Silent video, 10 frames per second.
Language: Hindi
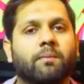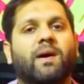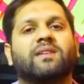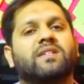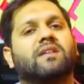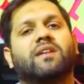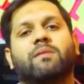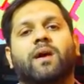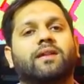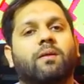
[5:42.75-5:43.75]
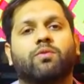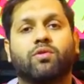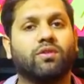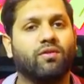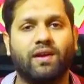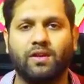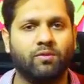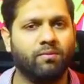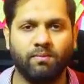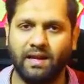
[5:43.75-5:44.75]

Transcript: पाँच छः साल बाद आपको उसको वैल्यू